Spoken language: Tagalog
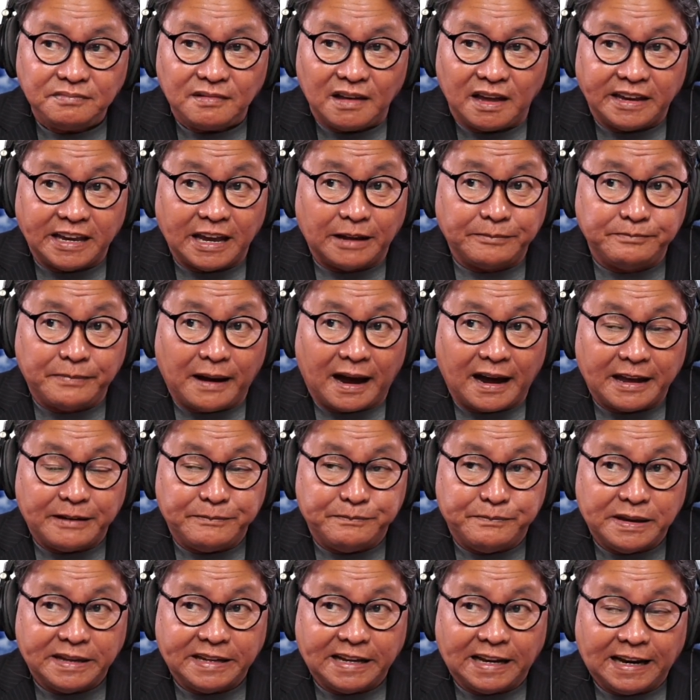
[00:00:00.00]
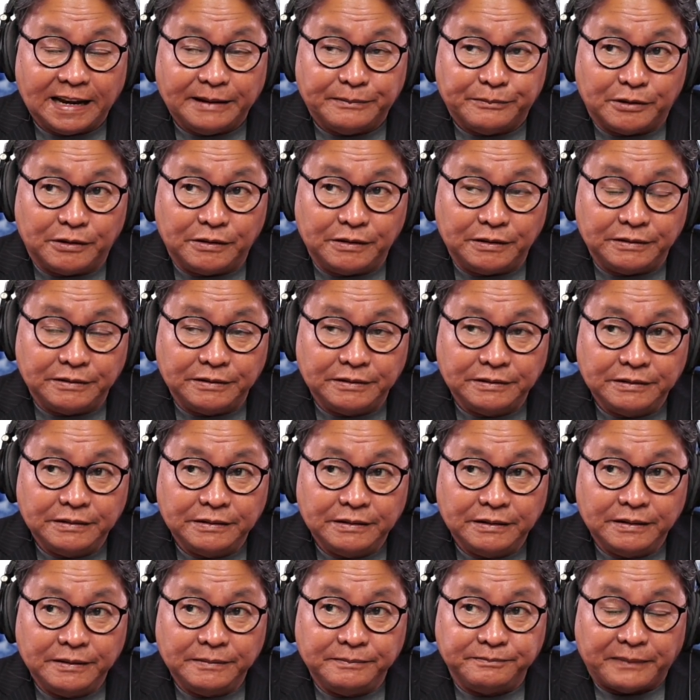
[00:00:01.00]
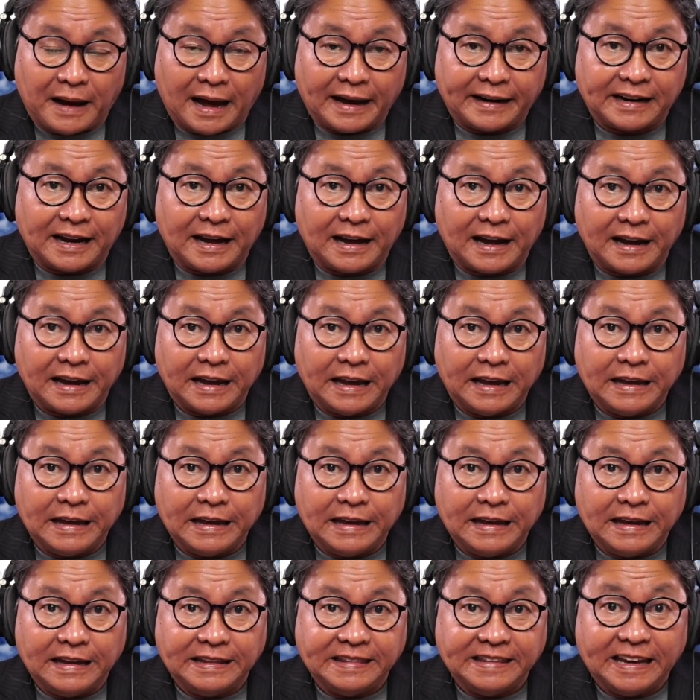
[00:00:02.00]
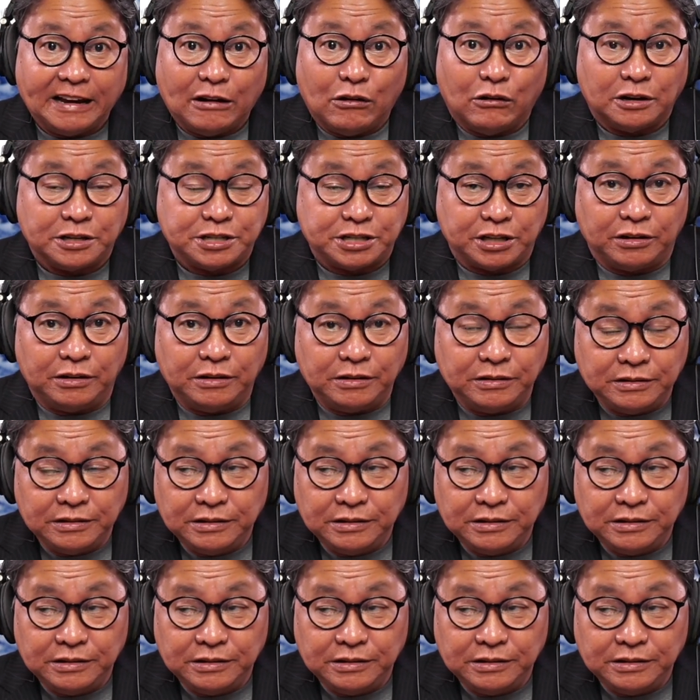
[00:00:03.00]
Yan ba ay binili mo para i-negosyo?